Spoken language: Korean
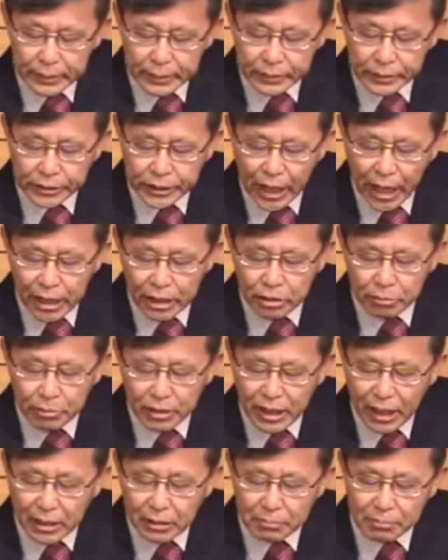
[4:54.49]

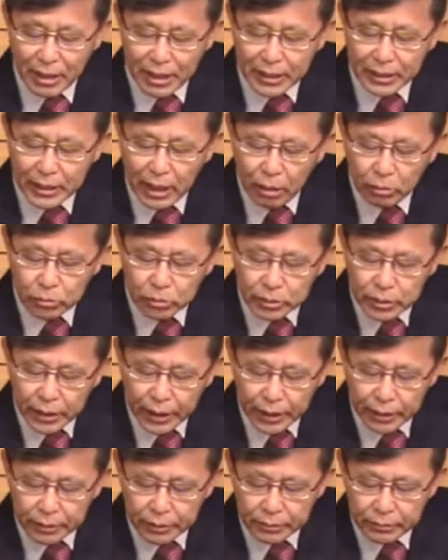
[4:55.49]
사귐이라는 말이
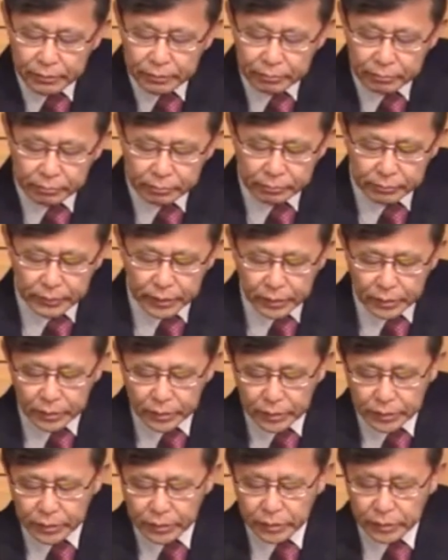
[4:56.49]
나오는데요.
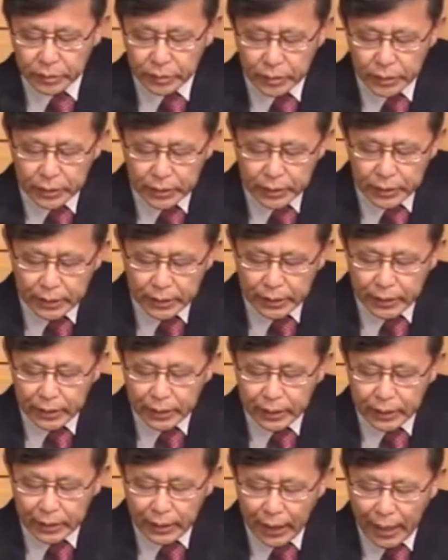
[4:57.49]
뭐
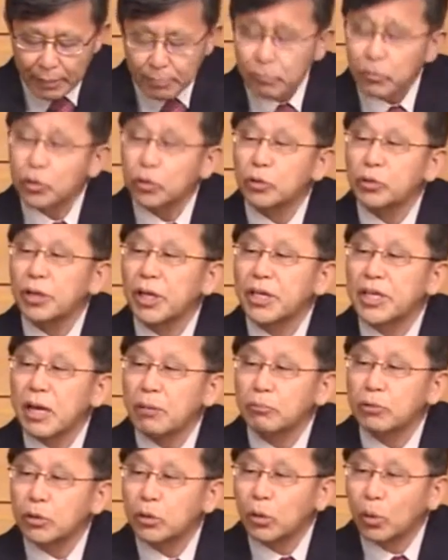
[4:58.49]
한문으로
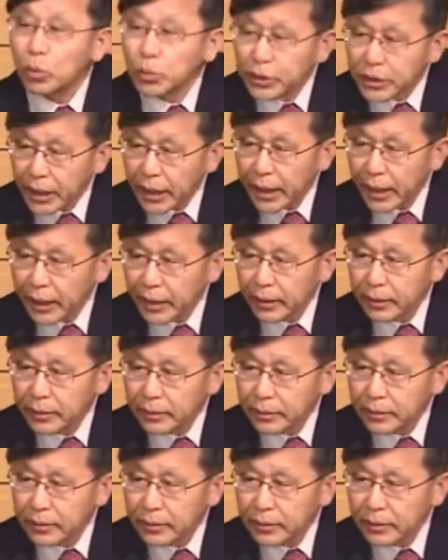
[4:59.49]
얘기하면 교제,
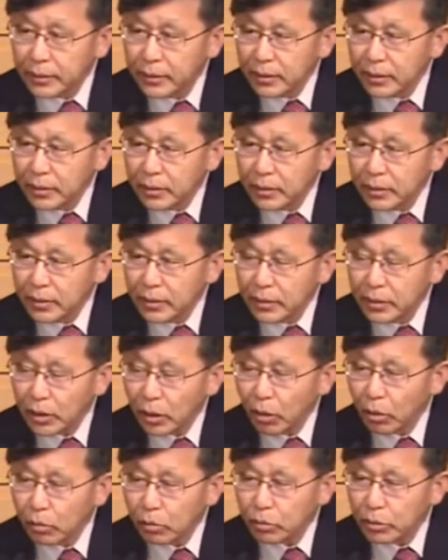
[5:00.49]

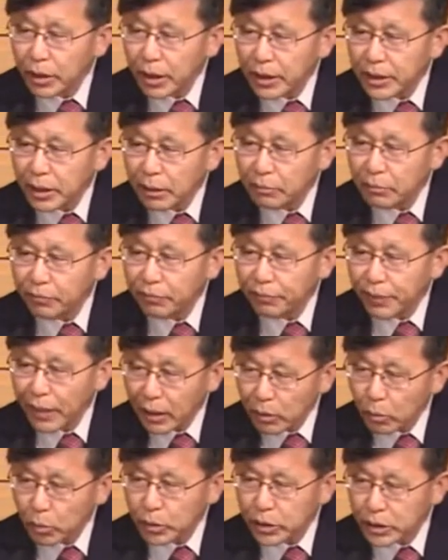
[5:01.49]
영어로 얘기하면
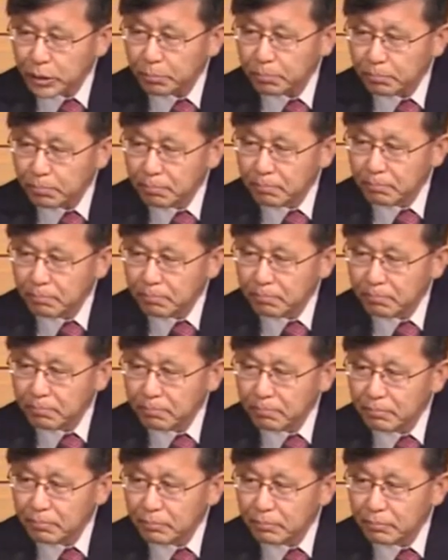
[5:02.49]
fellowship
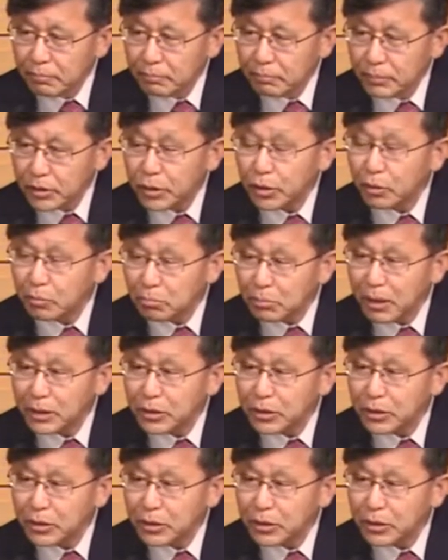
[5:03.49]
그런 말